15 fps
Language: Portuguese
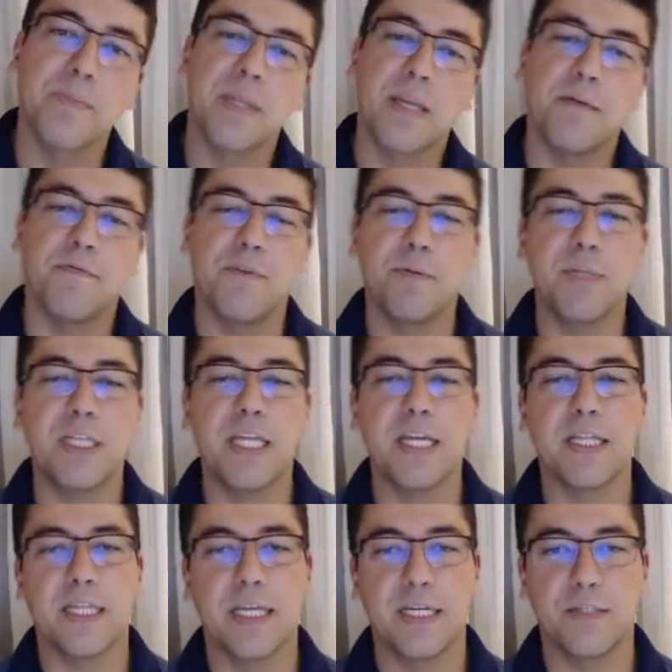Vamos
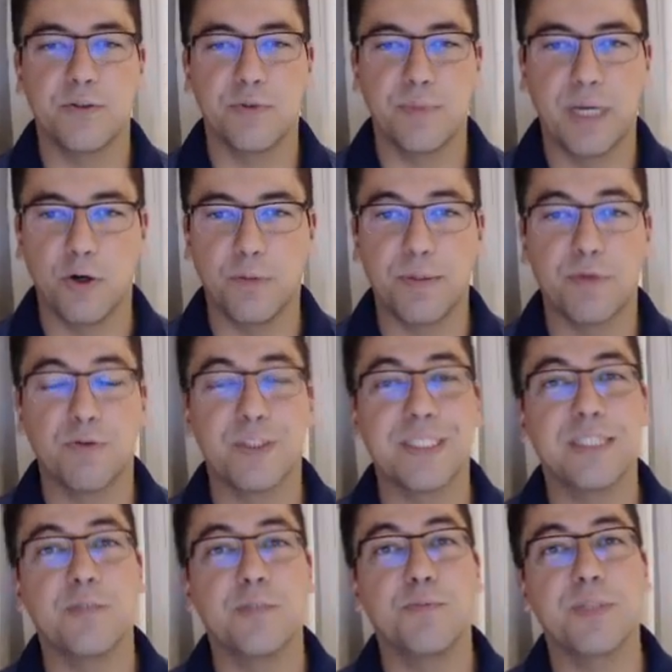entender isso melhor para
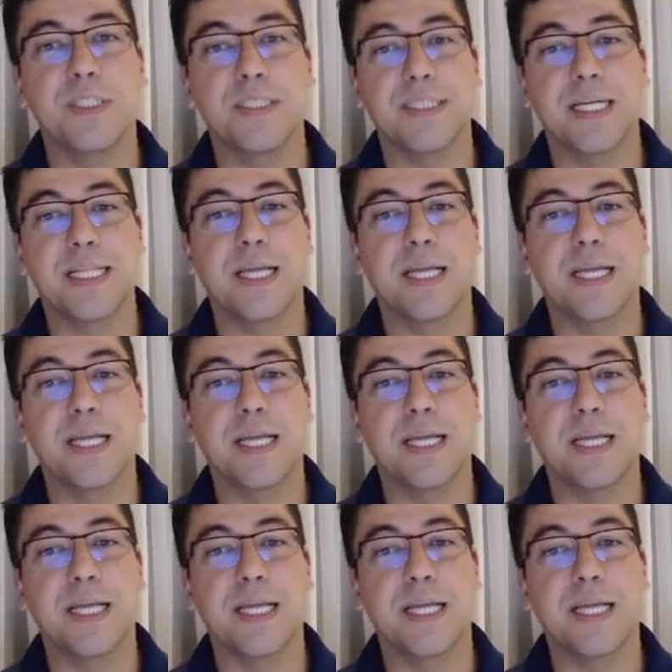você não precisar